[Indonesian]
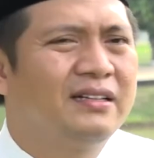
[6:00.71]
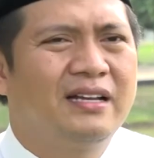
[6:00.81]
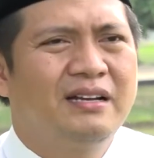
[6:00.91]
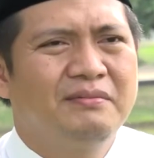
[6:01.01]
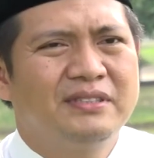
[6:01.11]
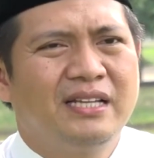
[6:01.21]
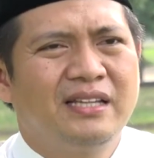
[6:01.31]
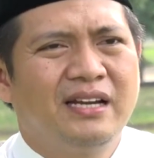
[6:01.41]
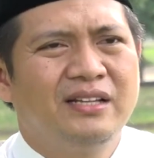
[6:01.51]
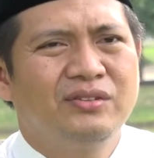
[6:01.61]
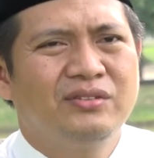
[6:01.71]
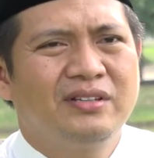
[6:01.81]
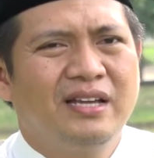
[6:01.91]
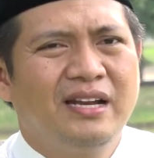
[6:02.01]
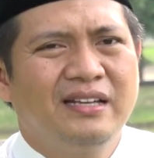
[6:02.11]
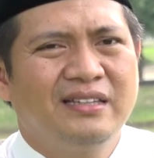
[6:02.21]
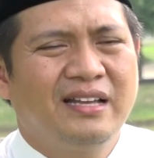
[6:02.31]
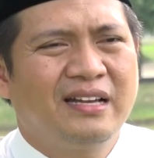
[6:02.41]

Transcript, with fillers: Karena pesantren itu sekarang kita